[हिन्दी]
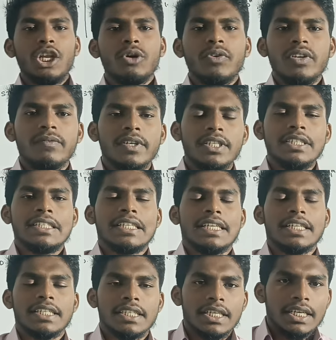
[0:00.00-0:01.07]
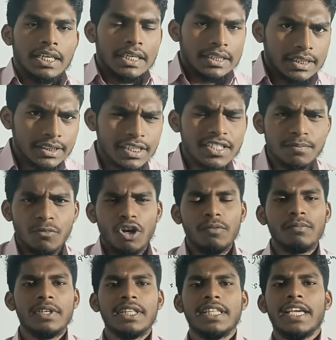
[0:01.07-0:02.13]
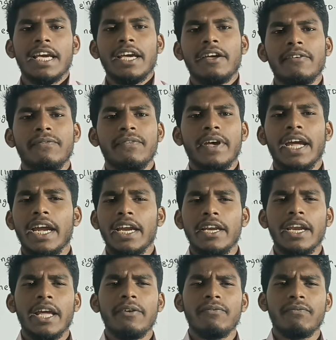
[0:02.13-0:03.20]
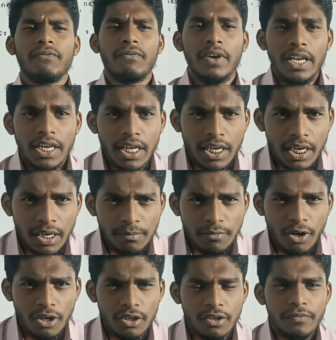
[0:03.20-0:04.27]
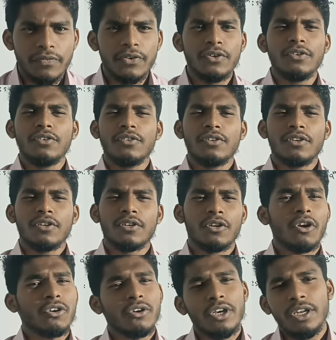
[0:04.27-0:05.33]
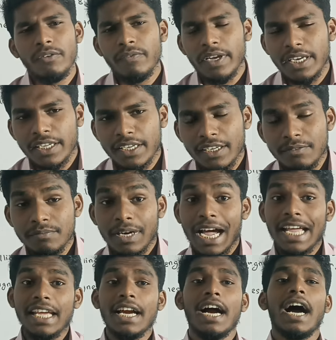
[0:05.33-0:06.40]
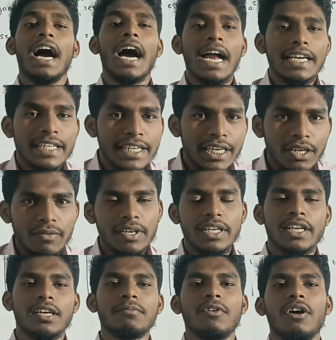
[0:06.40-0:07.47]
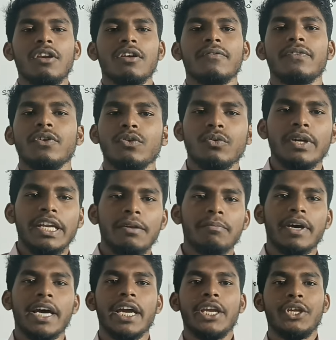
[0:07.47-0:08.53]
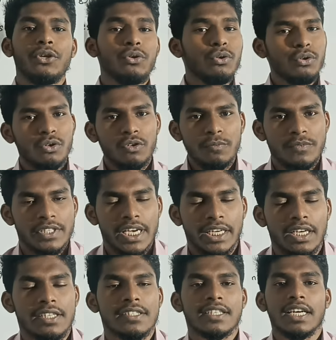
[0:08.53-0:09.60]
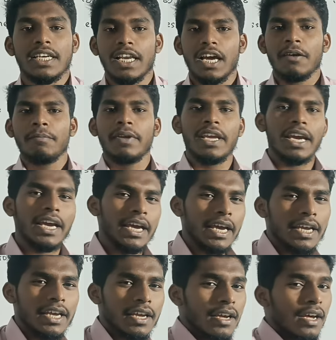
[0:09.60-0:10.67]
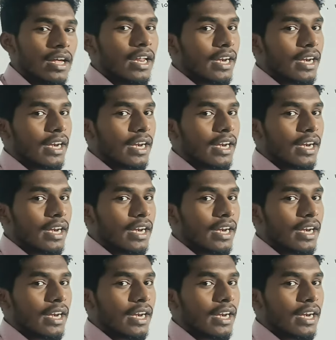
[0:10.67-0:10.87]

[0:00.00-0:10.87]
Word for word: हेलो एवरीवन दिस इज मोहम्मद कैफ एंड आई वेलकम ऑल ऑफ यू नॉट ओनली वेलकम आई हार्टली वेलकम ऑल ऑफ यू इन माय यूट्यूब चैनल इसका नाम क्या है